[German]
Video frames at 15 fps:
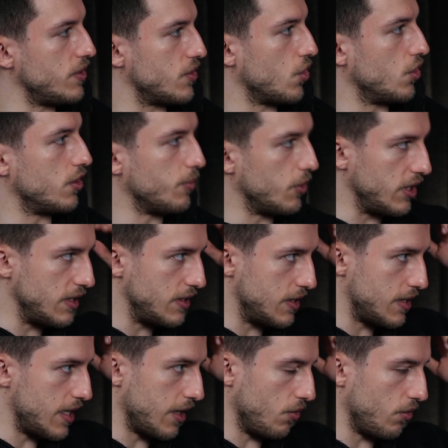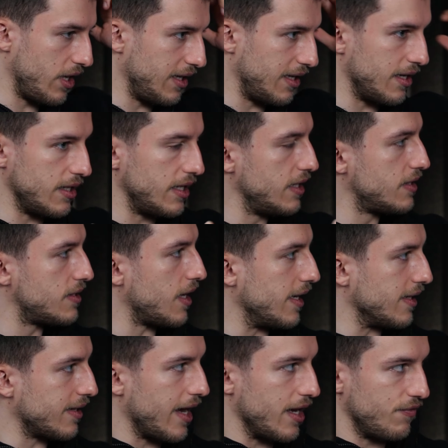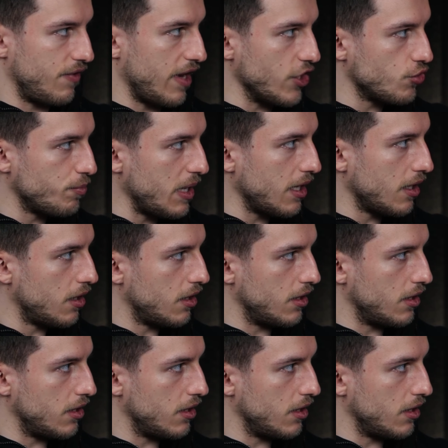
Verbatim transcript: Jetzt könnte man easy sagen, okay, dann isst halt kein Fleisch mehr.